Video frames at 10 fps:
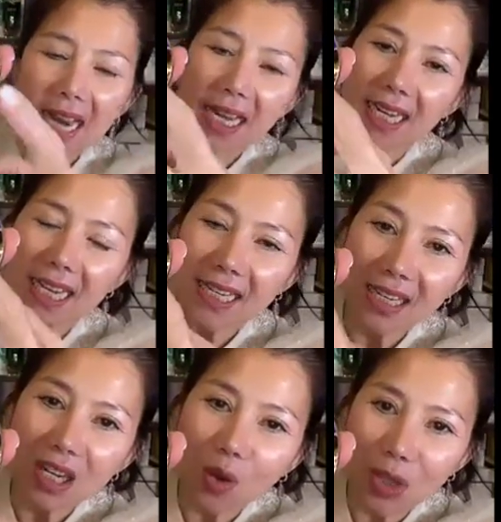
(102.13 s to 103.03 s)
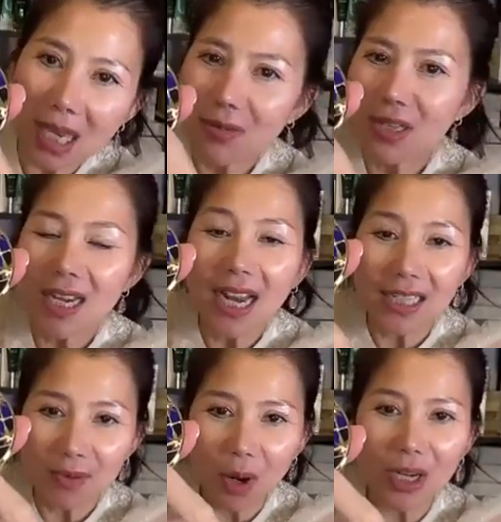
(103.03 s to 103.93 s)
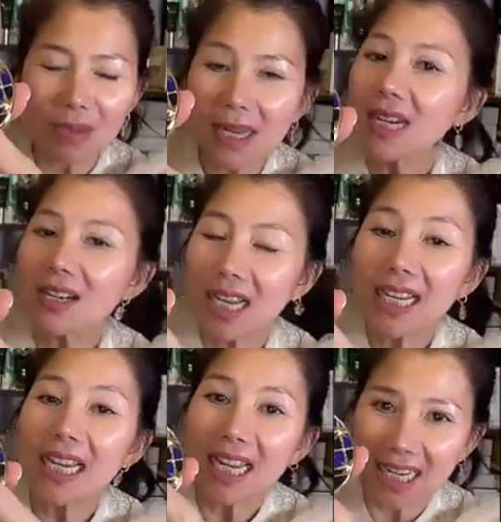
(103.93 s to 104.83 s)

cái này những cái ngôi sao như thế này thì mọi người biết rồi đấy